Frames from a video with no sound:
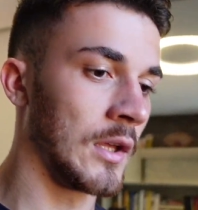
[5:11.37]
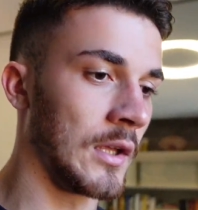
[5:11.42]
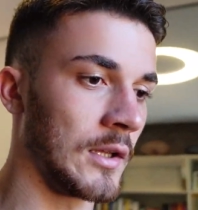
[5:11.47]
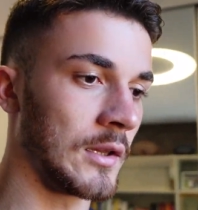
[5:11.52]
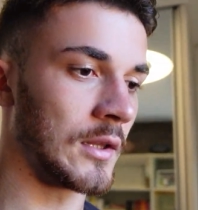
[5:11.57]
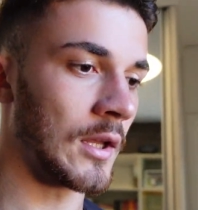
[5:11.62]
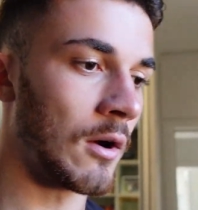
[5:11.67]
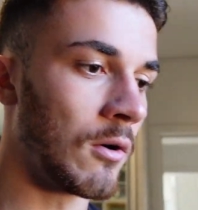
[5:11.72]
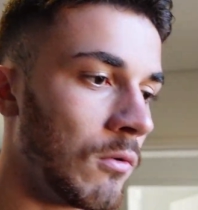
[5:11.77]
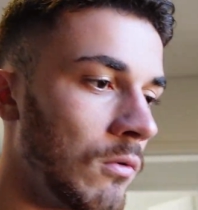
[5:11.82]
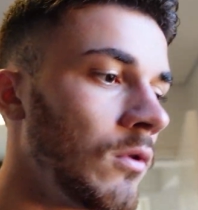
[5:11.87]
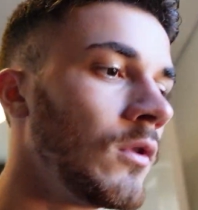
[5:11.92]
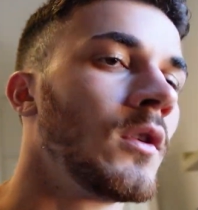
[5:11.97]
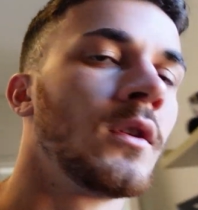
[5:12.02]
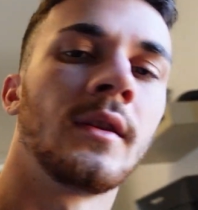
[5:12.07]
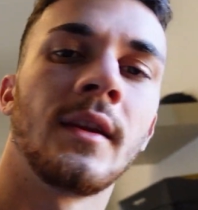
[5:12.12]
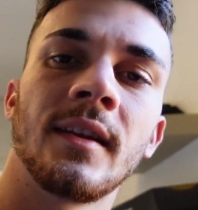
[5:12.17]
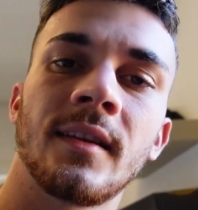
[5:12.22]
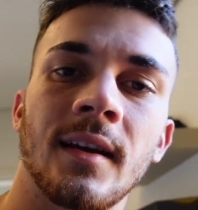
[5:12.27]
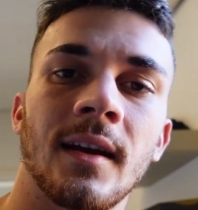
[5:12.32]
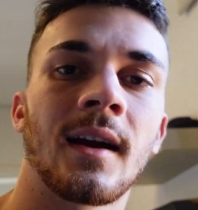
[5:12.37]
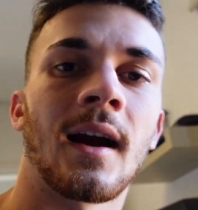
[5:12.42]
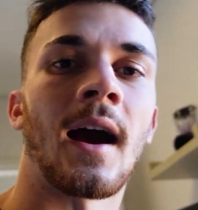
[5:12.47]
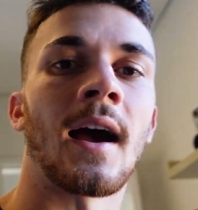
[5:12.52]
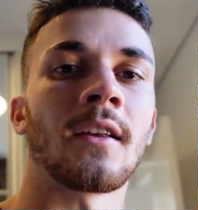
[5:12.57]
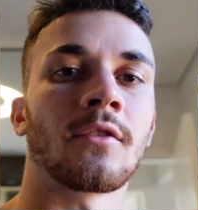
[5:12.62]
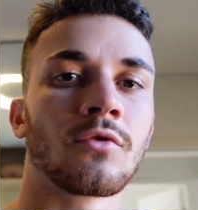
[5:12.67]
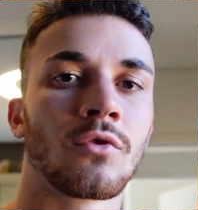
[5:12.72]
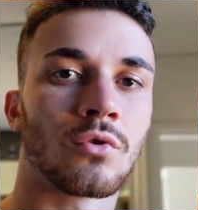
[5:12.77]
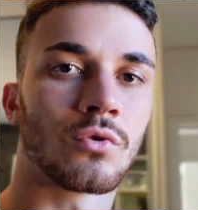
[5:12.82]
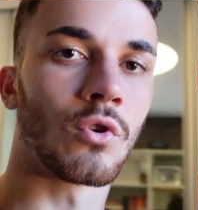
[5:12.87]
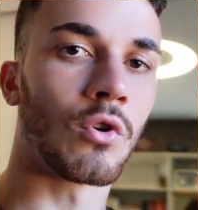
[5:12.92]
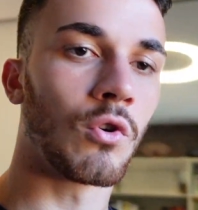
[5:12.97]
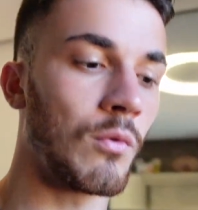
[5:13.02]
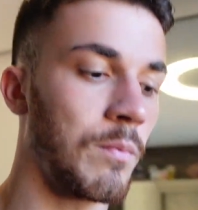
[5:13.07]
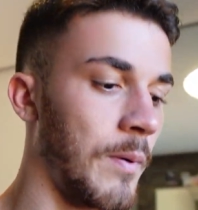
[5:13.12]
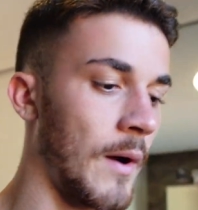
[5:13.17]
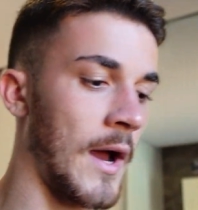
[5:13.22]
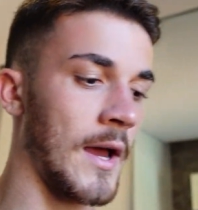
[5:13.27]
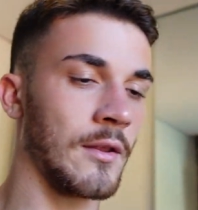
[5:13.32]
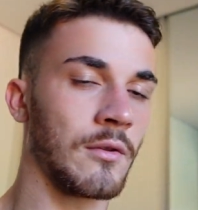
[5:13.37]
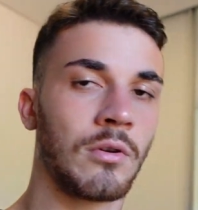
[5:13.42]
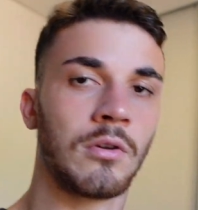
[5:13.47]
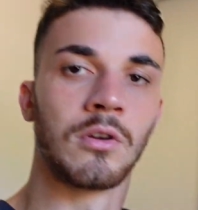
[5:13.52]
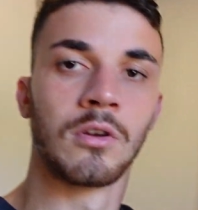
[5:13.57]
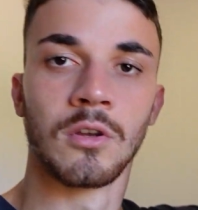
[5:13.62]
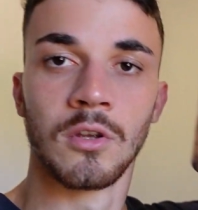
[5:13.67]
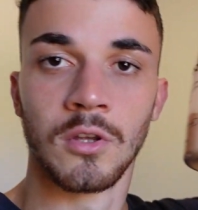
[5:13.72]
Então, nesse caso que eu tô ocupado,